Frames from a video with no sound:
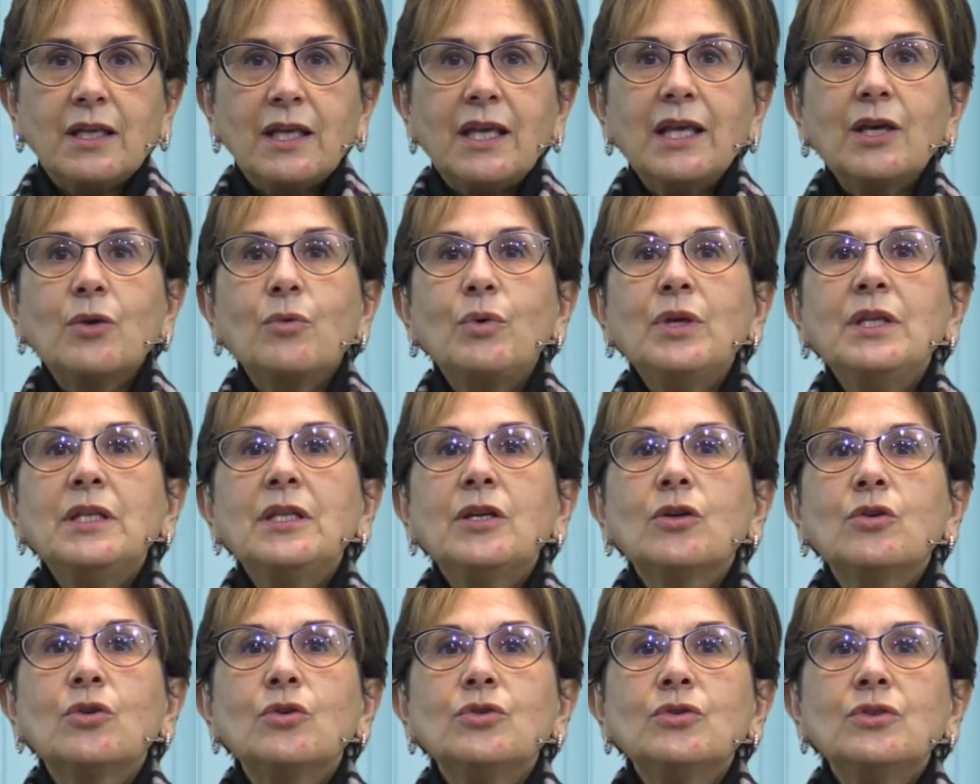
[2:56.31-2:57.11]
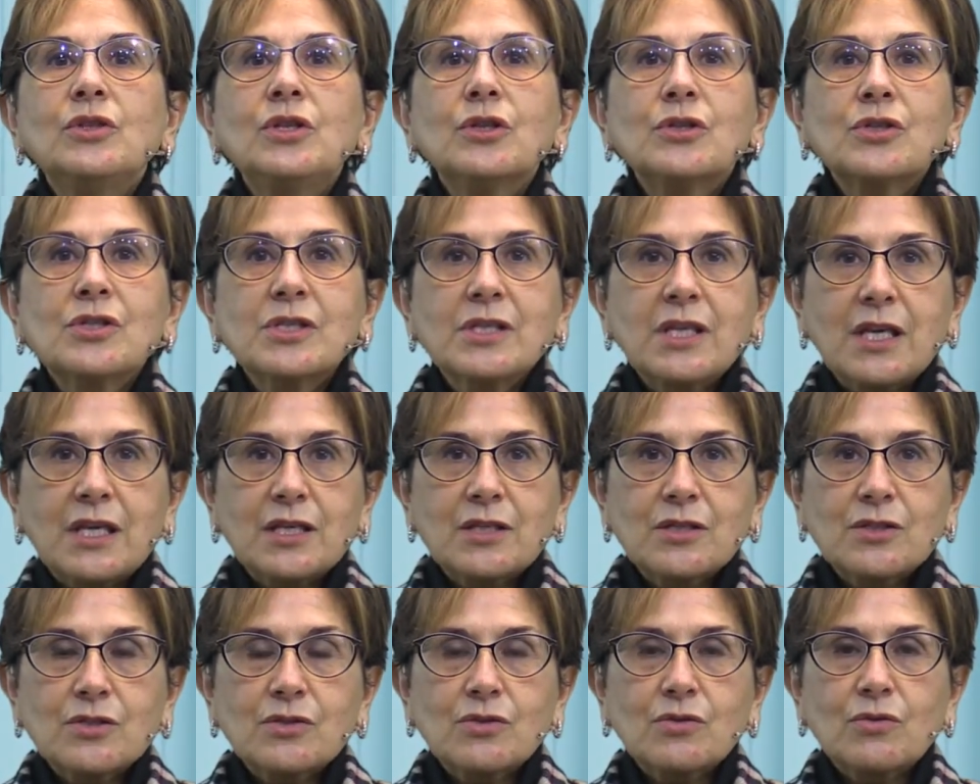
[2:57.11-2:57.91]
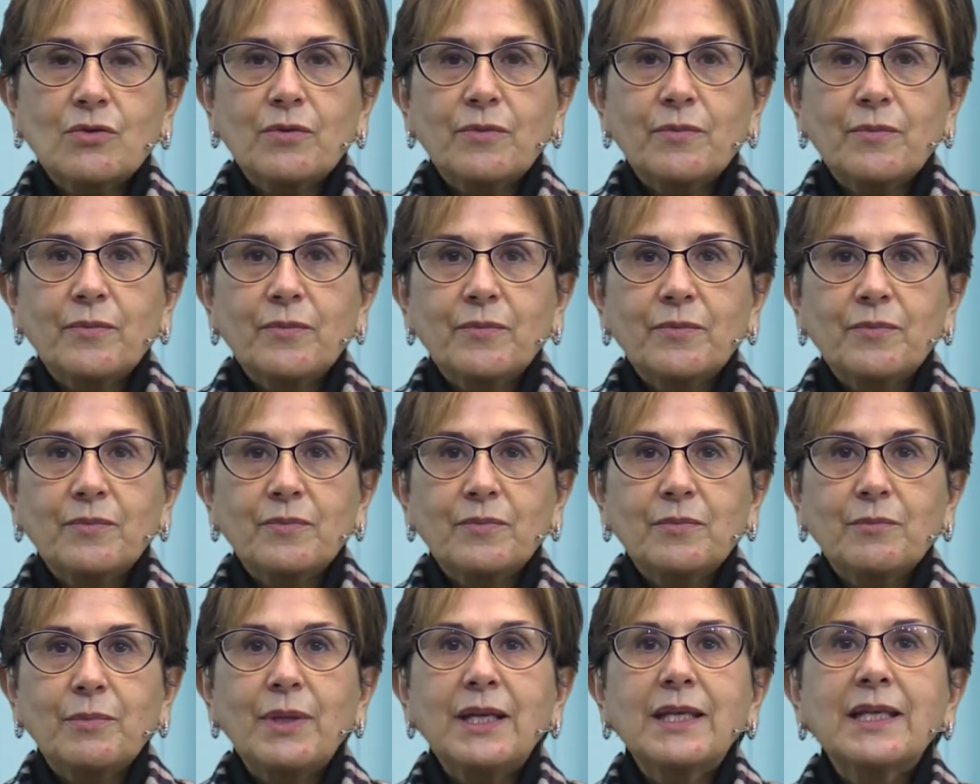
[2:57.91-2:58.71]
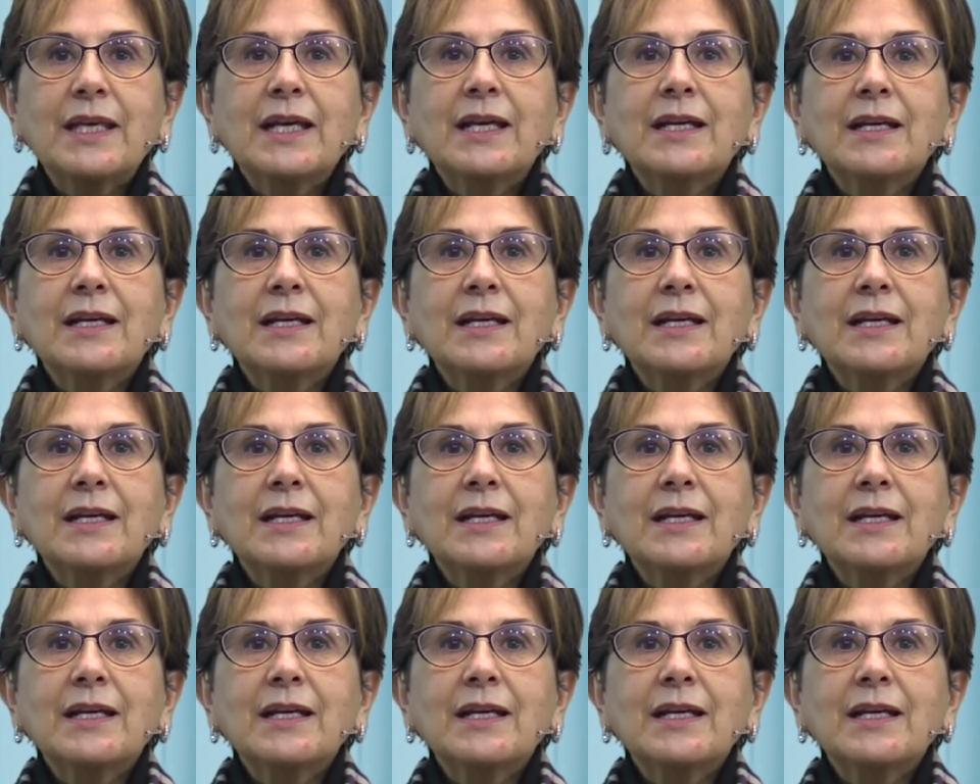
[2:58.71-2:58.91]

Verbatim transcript: e quindi con Dio stesso, perché